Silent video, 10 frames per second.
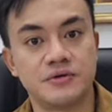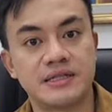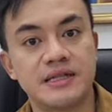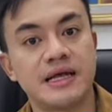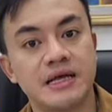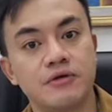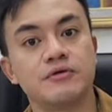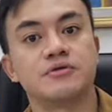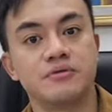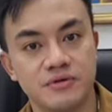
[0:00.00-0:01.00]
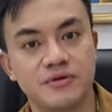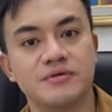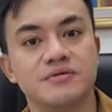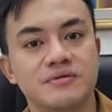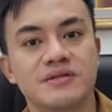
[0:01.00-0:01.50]
so that I can also, you
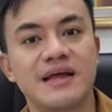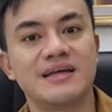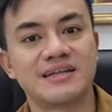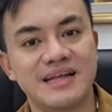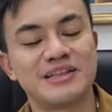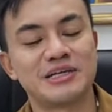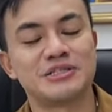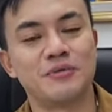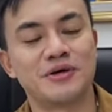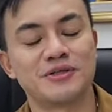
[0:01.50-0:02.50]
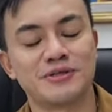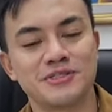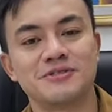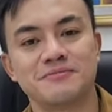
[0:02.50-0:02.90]
know, try and test the waters.